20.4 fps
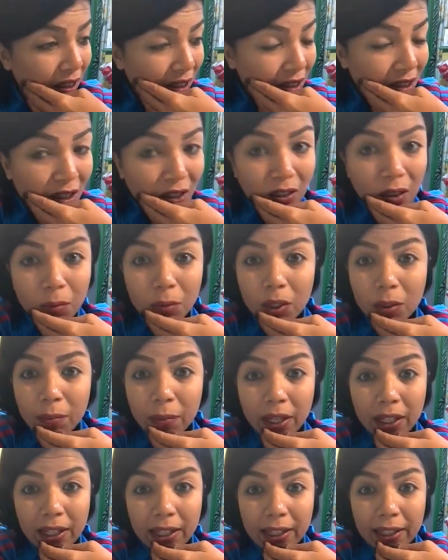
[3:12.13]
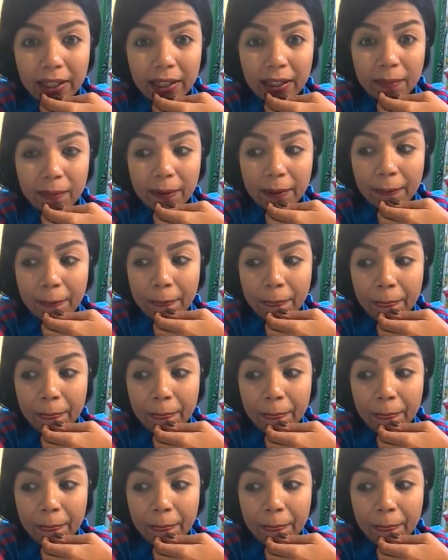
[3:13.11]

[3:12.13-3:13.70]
اتصدمت بمعنى الكلمه